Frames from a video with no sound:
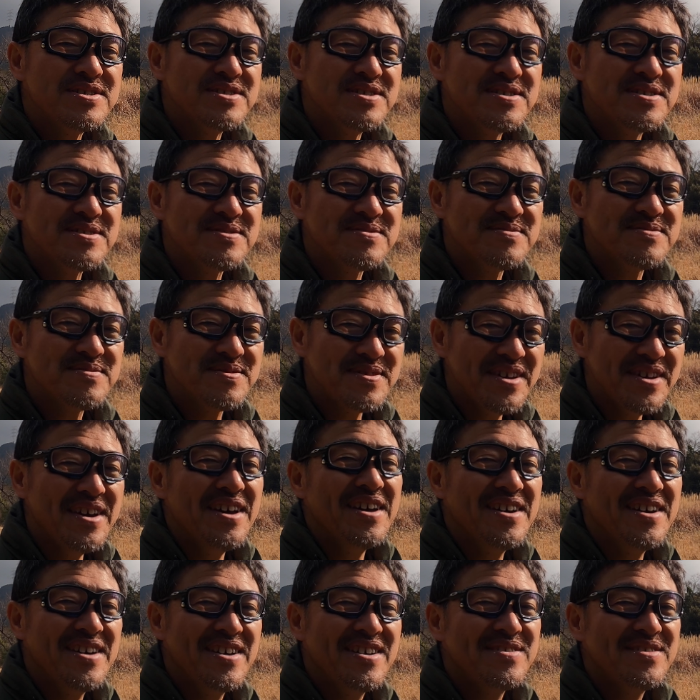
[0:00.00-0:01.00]
しやすくて
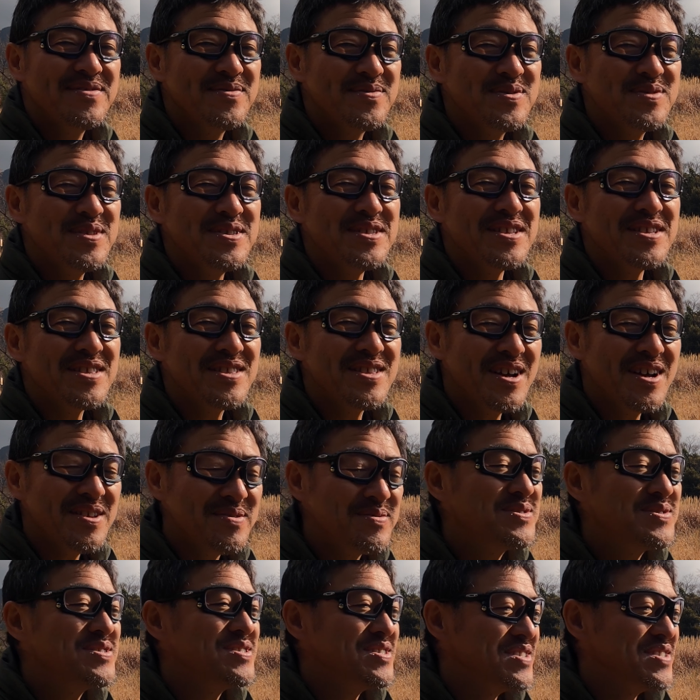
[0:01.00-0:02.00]
打ってて
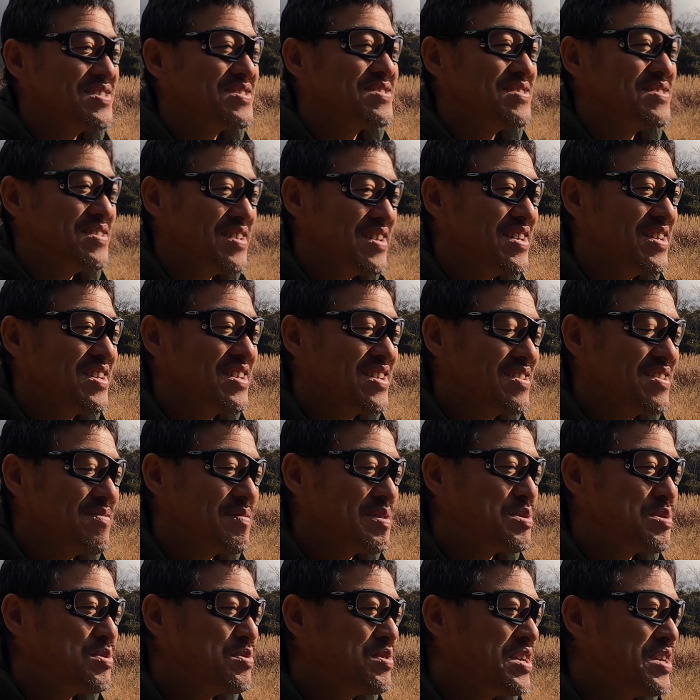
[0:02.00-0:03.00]
楽しいですね、ま
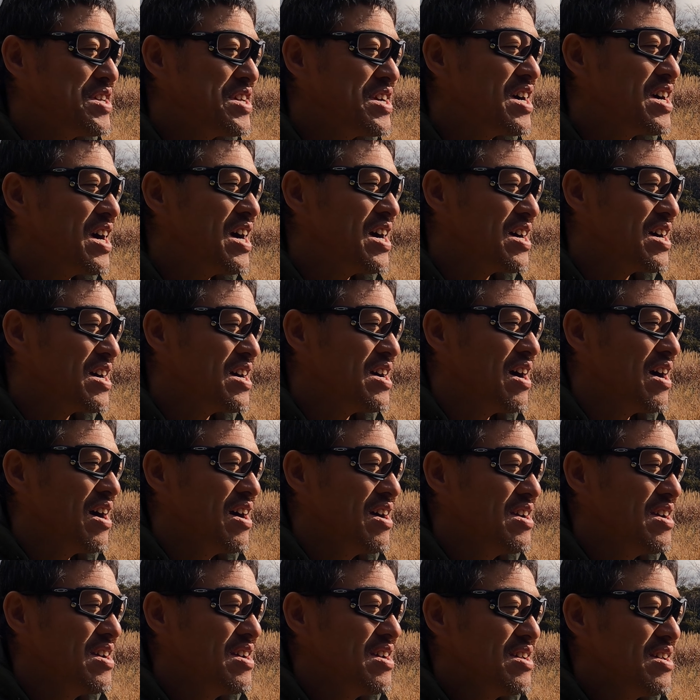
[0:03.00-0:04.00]
あ、どんなエアガンか
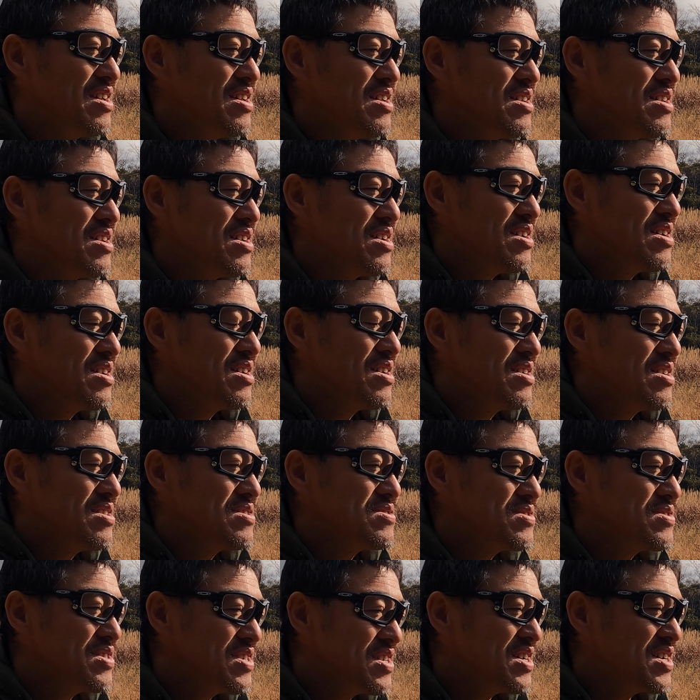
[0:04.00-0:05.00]

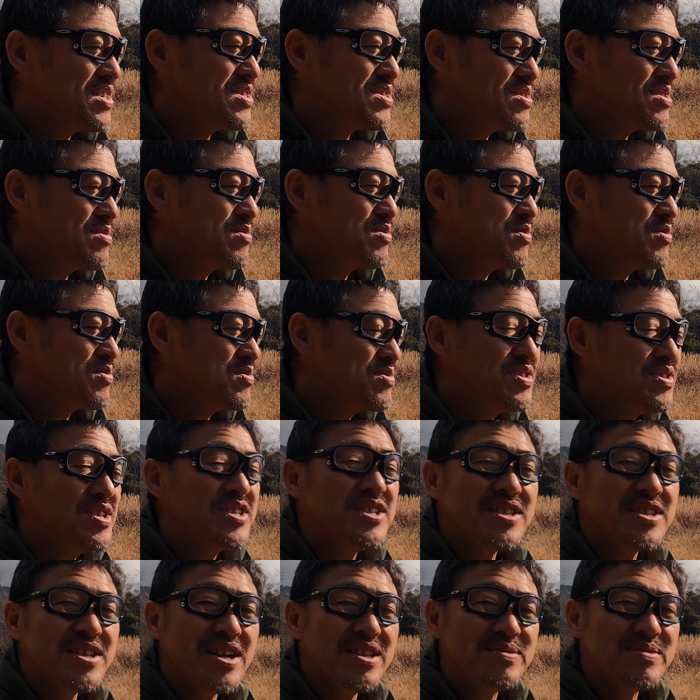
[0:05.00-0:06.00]
好きかっていうと打って
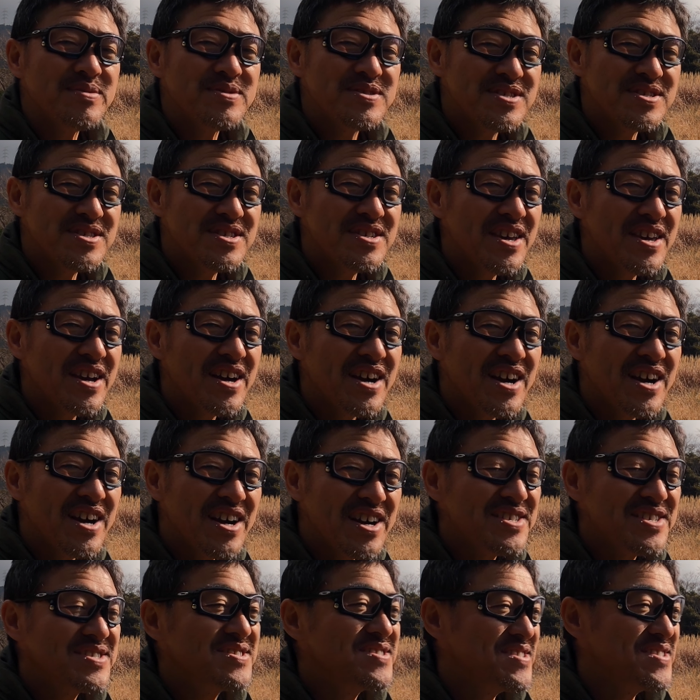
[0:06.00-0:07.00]
て楽しいエアガン
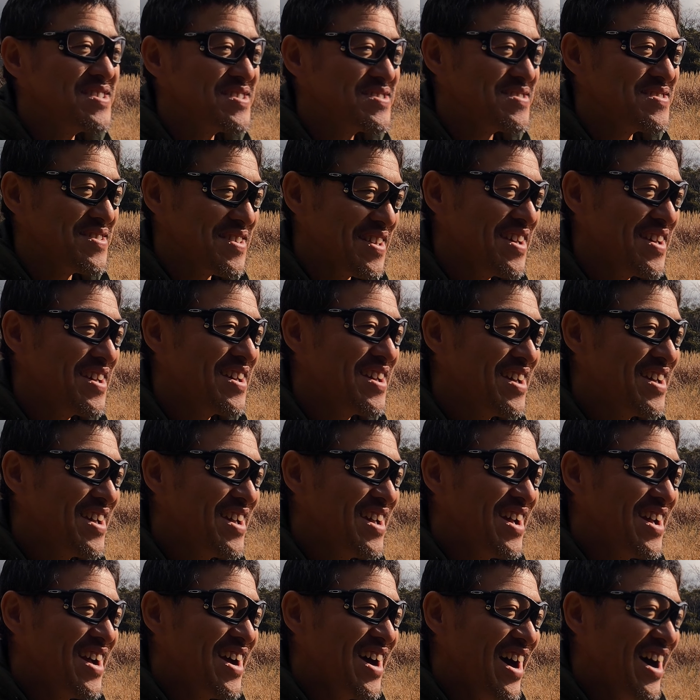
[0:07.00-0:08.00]
が好きですね
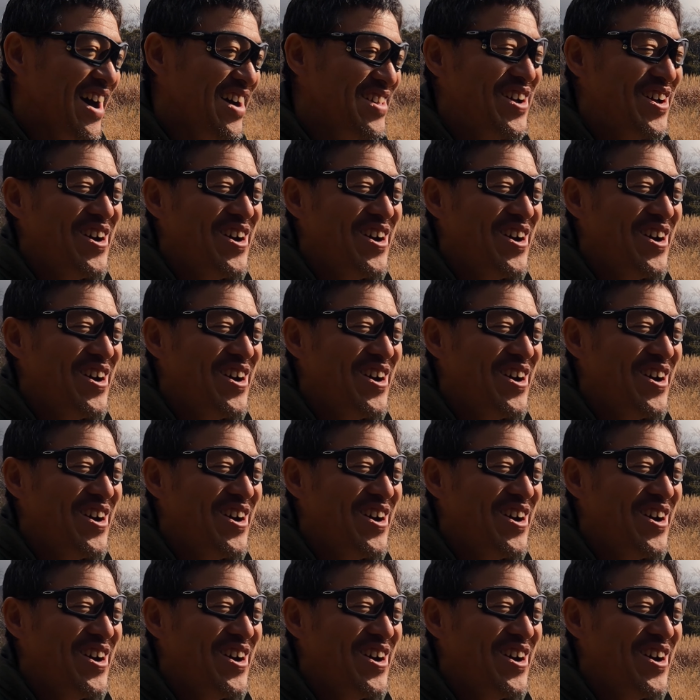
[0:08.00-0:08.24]
あの